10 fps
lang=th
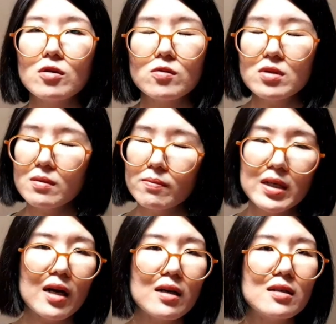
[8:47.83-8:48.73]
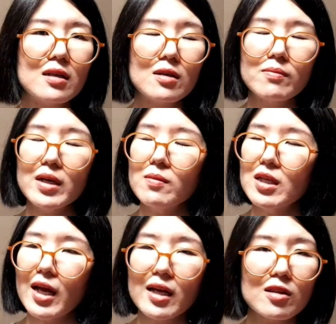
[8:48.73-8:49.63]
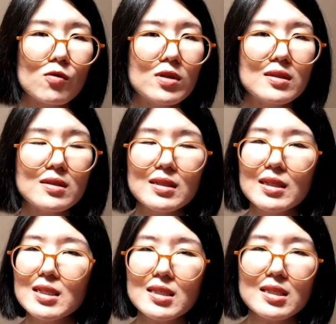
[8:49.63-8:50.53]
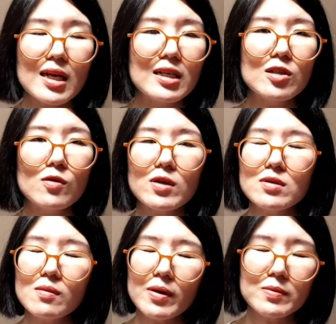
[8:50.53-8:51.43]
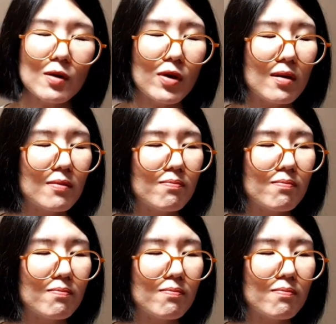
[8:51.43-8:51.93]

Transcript: รู้สึกเบื่อไม่มีแรงกระตุ้นที่จะใช้ชีวิตรู้สึกแบบชีวิต